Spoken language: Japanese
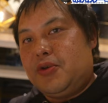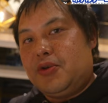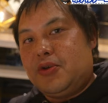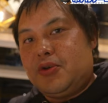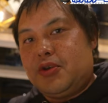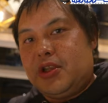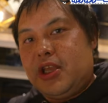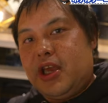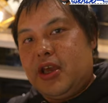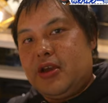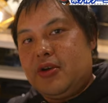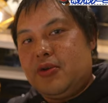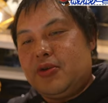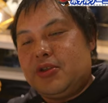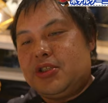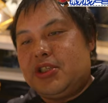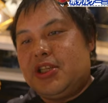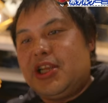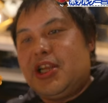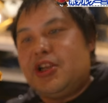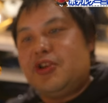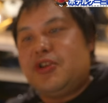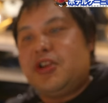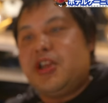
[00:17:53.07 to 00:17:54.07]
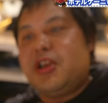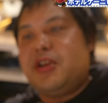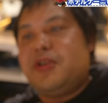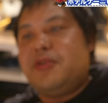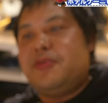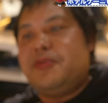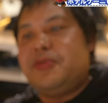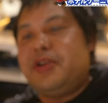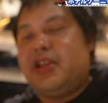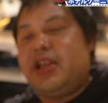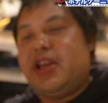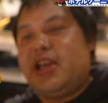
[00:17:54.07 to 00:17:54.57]
ことで、こちらのね、
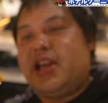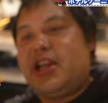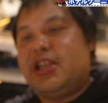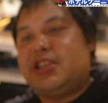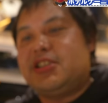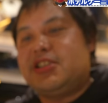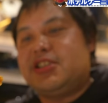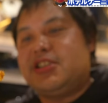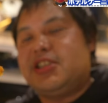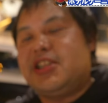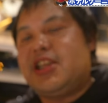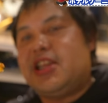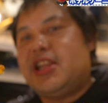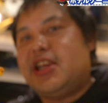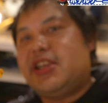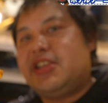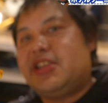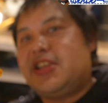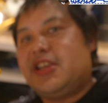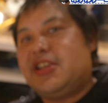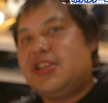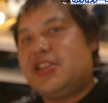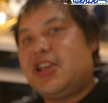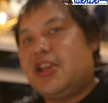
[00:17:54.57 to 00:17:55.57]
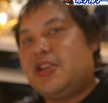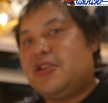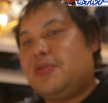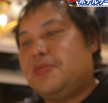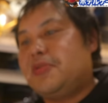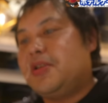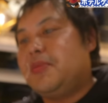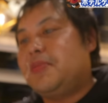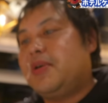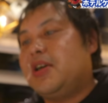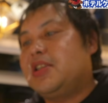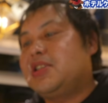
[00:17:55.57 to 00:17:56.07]
フィレカツいただいていきたいと
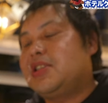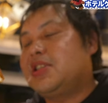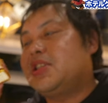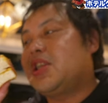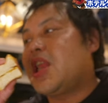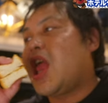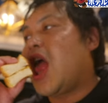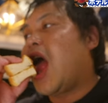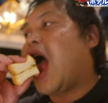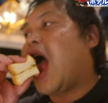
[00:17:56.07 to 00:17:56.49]
思います。